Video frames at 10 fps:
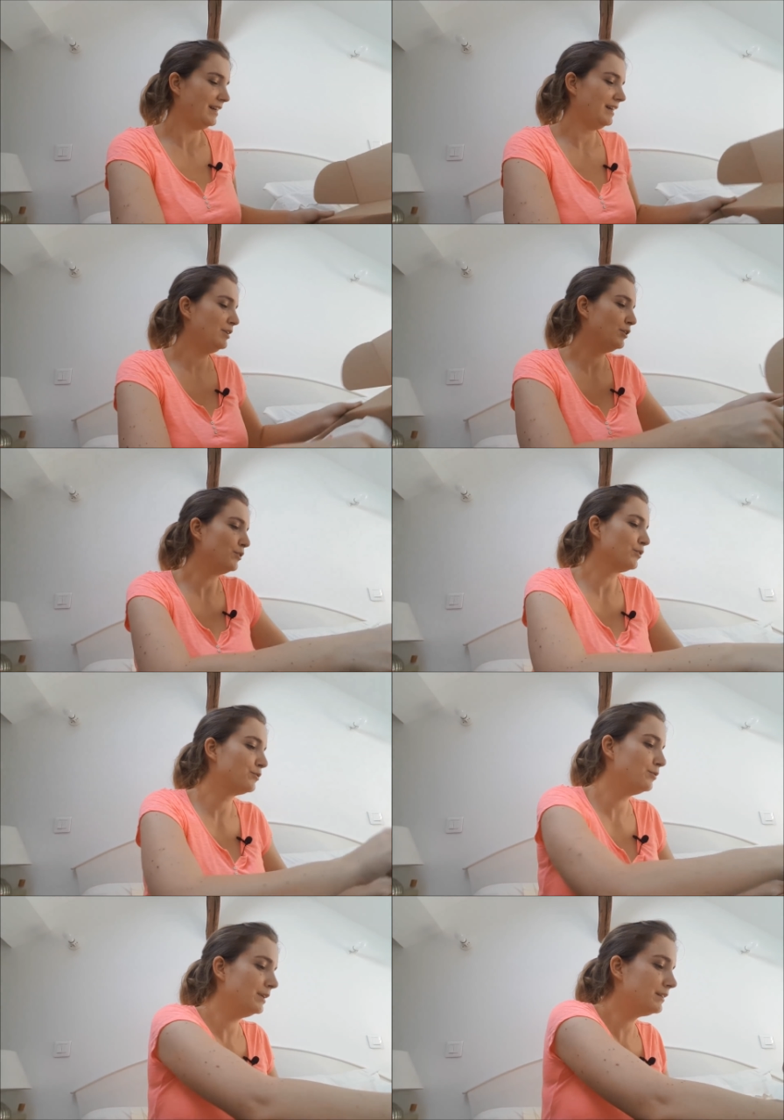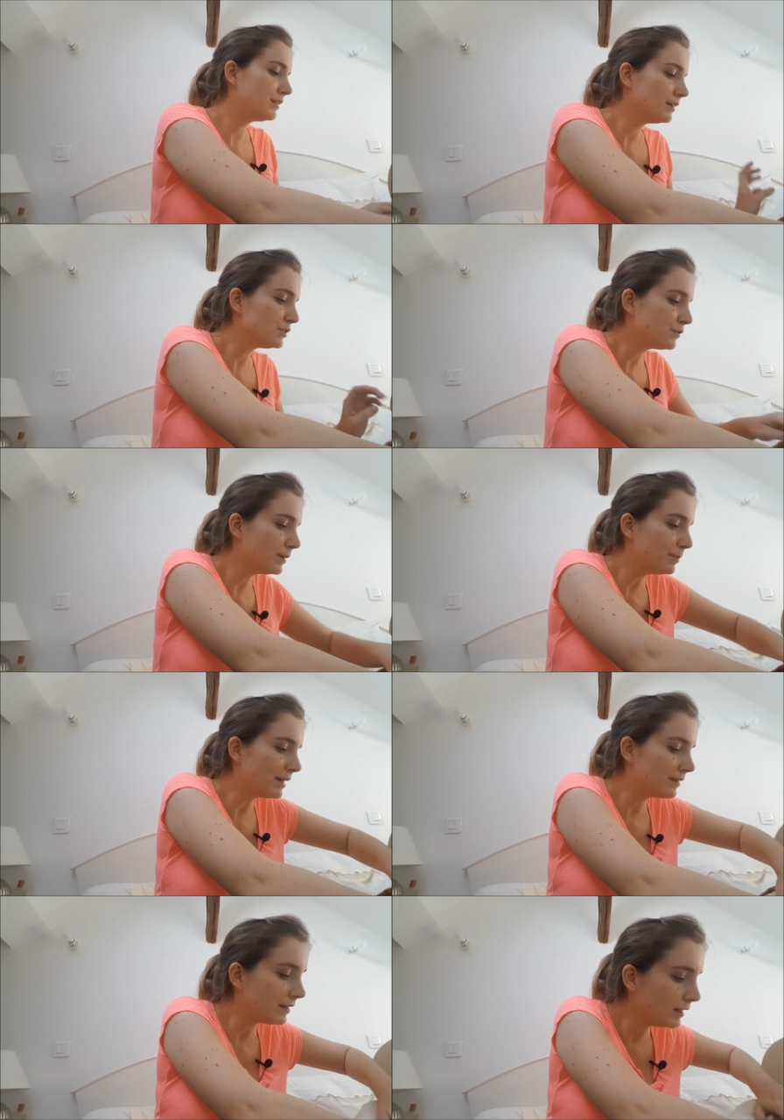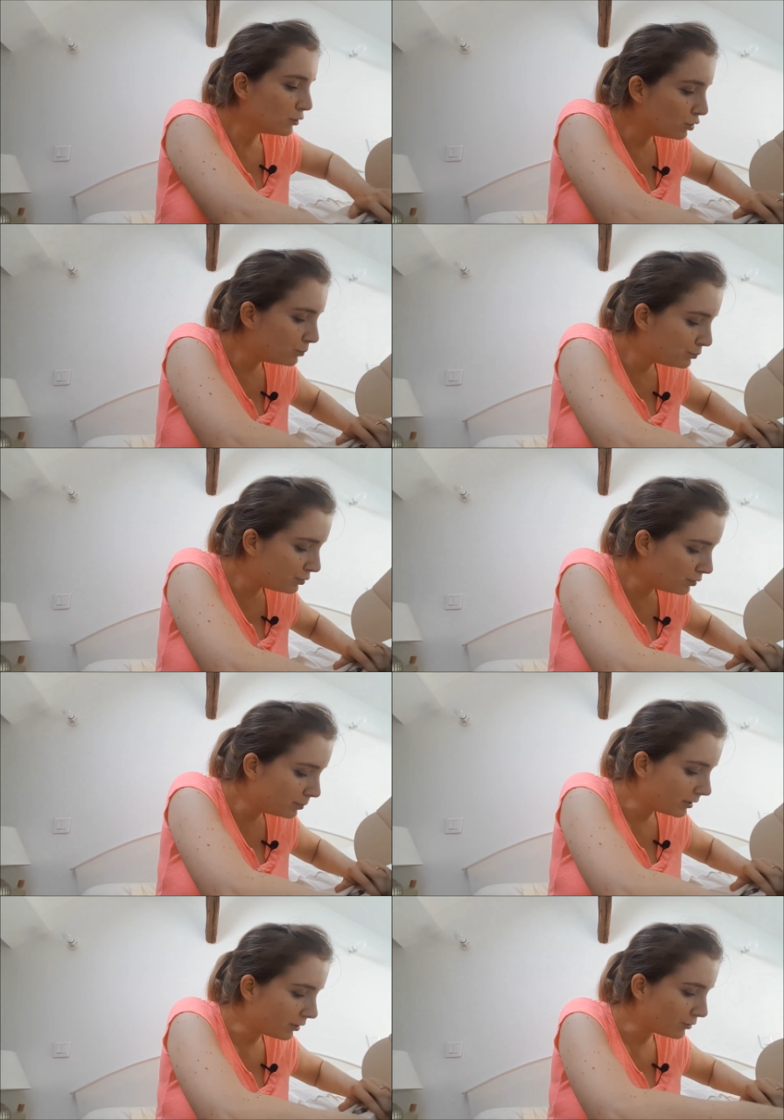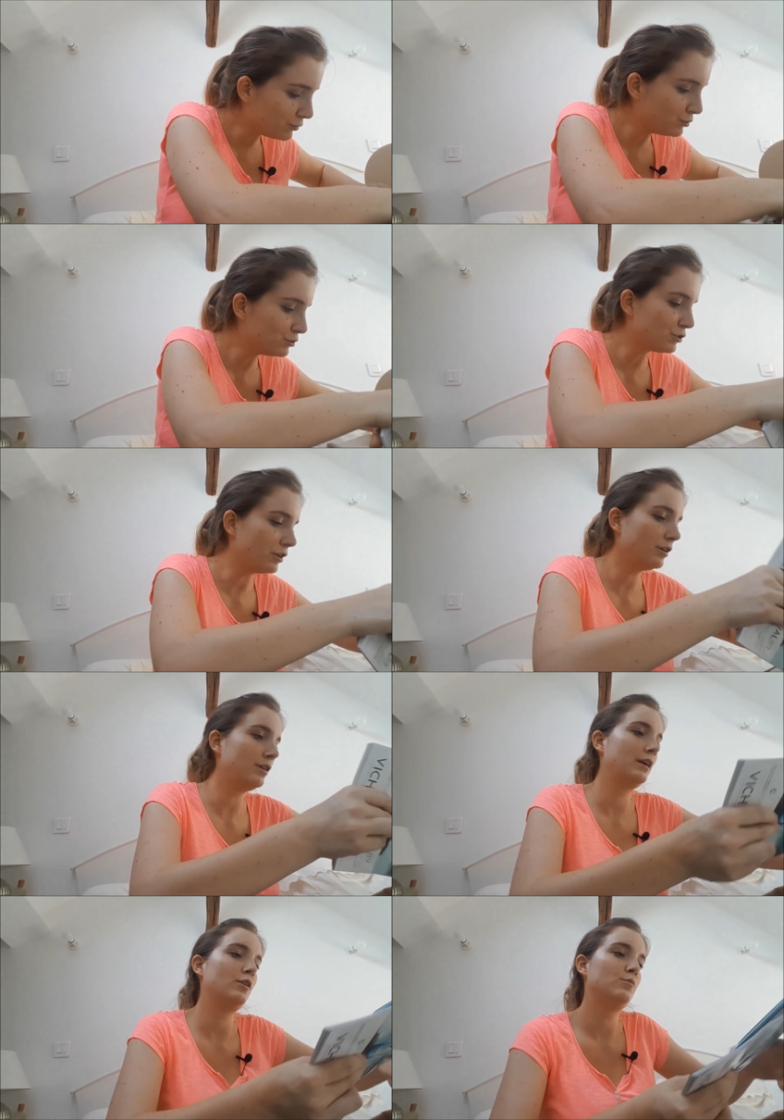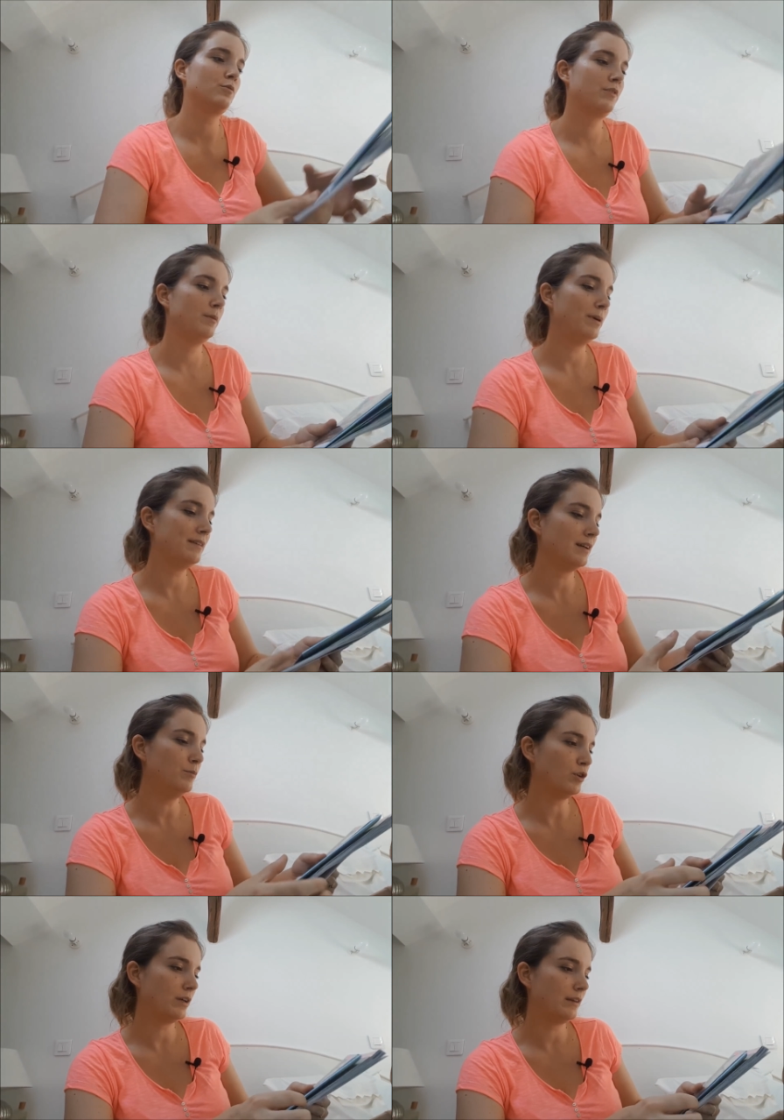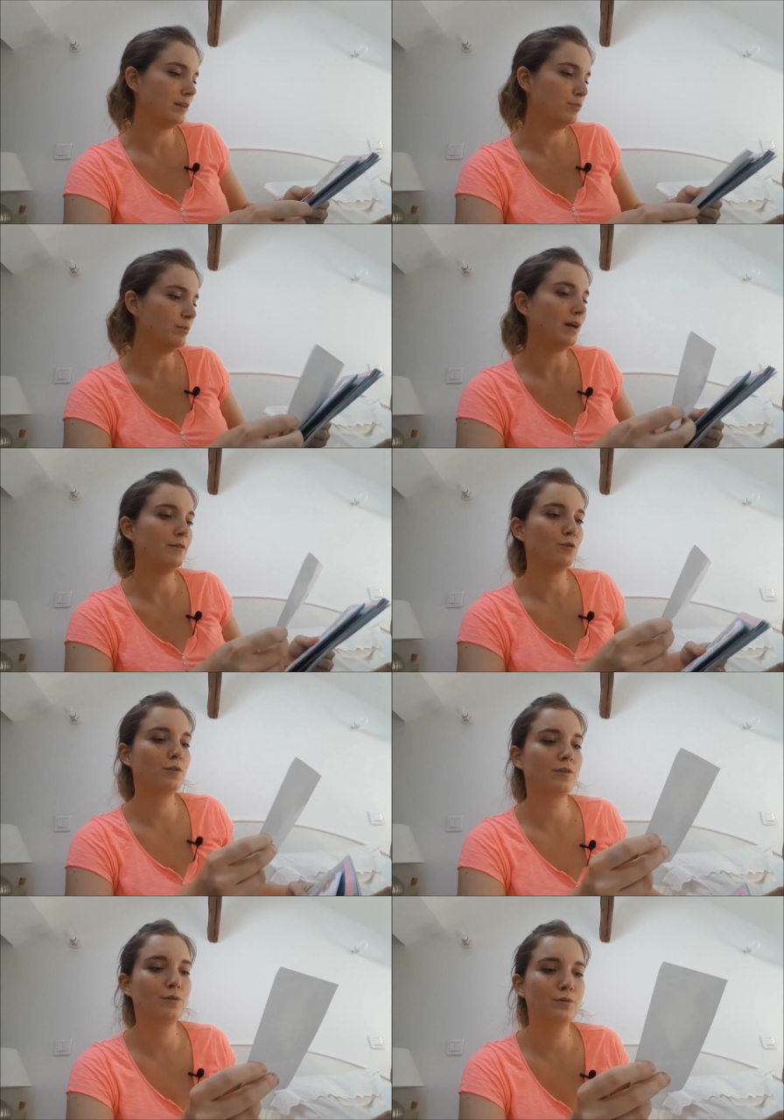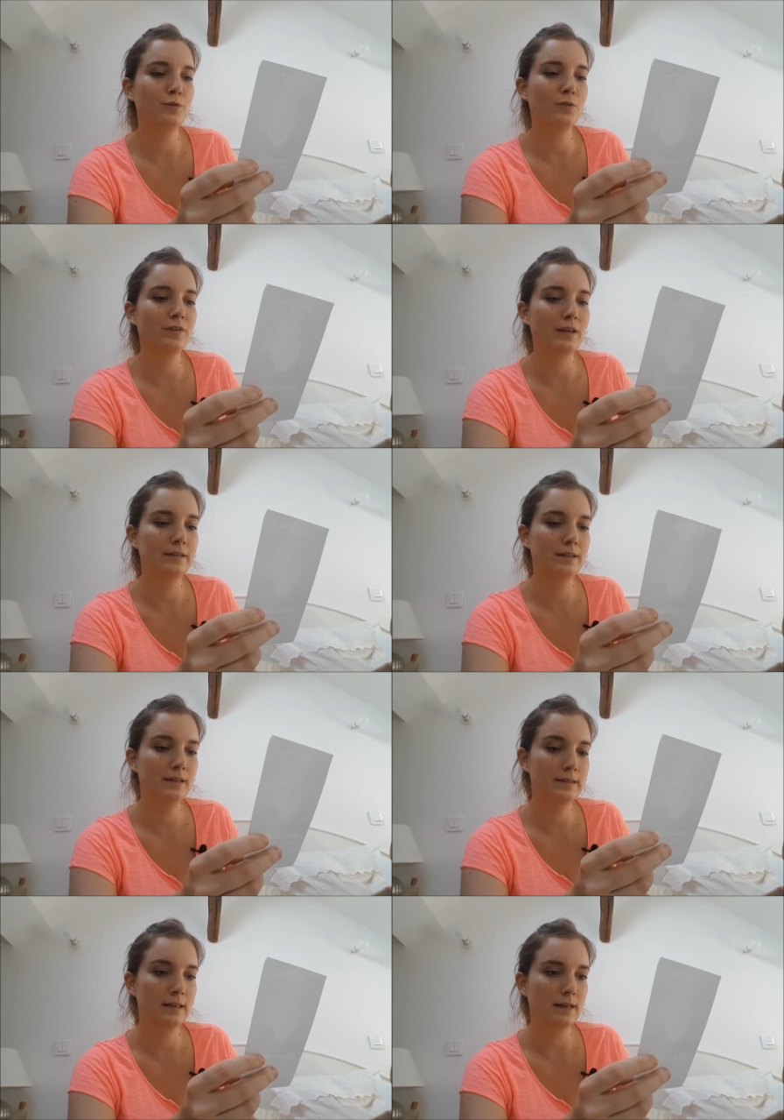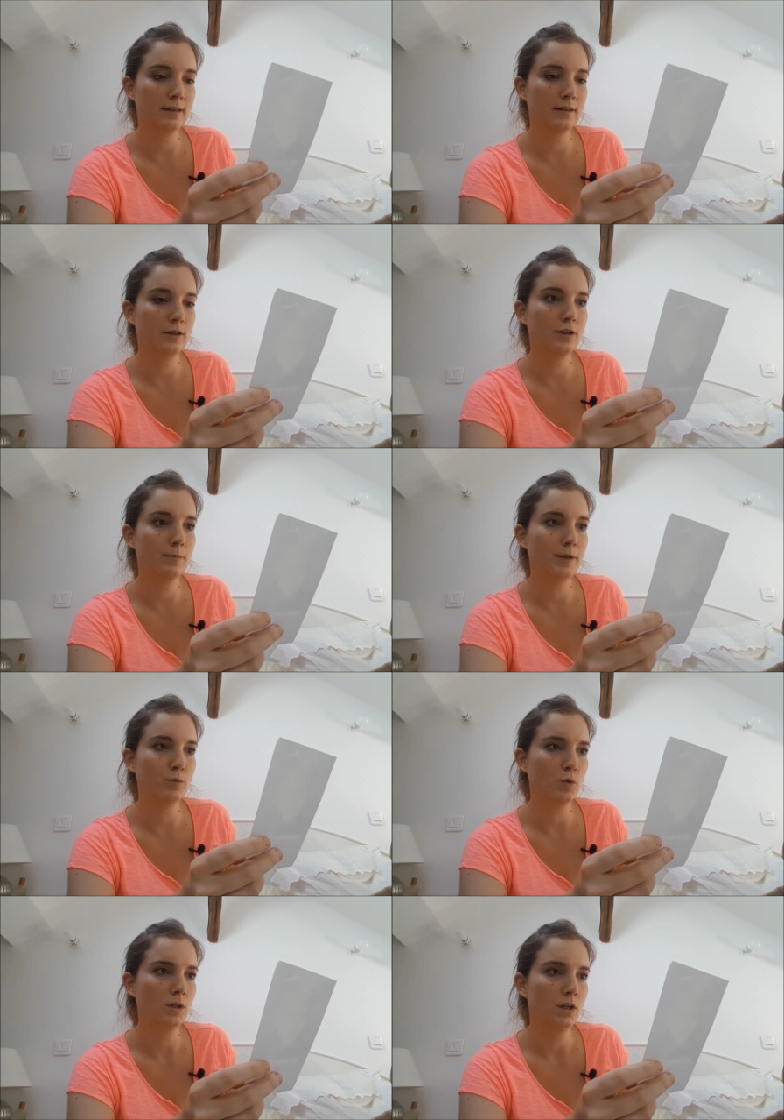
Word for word: Alors ensuite, je vais passer aux pubs en tout genre. Alors bon, c'est pas terrible de regarder les pubs avant, parce que souvent ça indique ce qu'il y a à l'intérieur, mais bon.